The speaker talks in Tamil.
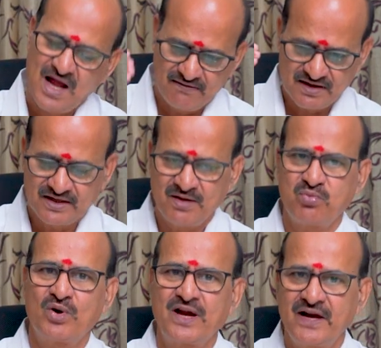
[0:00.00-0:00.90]
அவர்கிட்ட
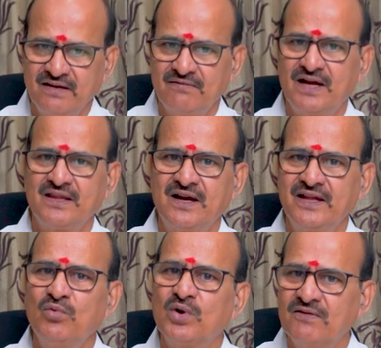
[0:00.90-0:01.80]
போராடி
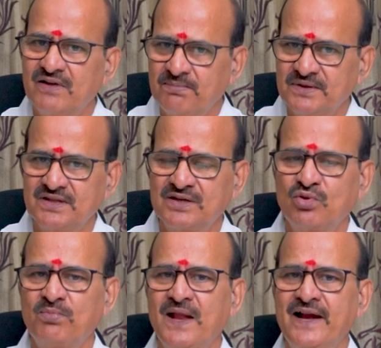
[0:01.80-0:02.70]
வாதாடி உங்கள் விருப்பத்திற்கு
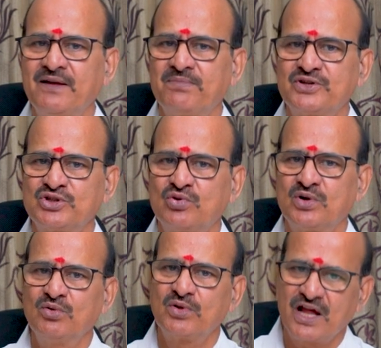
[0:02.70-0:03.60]
ஒரு பிளானை
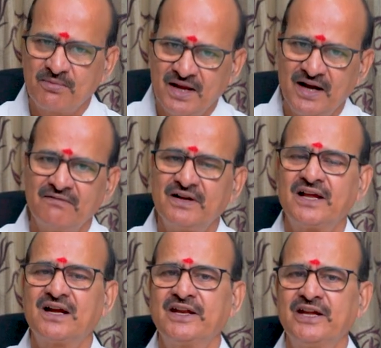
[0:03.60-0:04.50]
பெற்றுக்கொண்டு ஒரு அருமையான
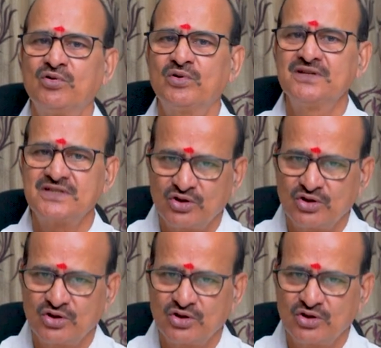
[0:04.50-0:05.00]
வீட்டை கட்டிக்கொண்டு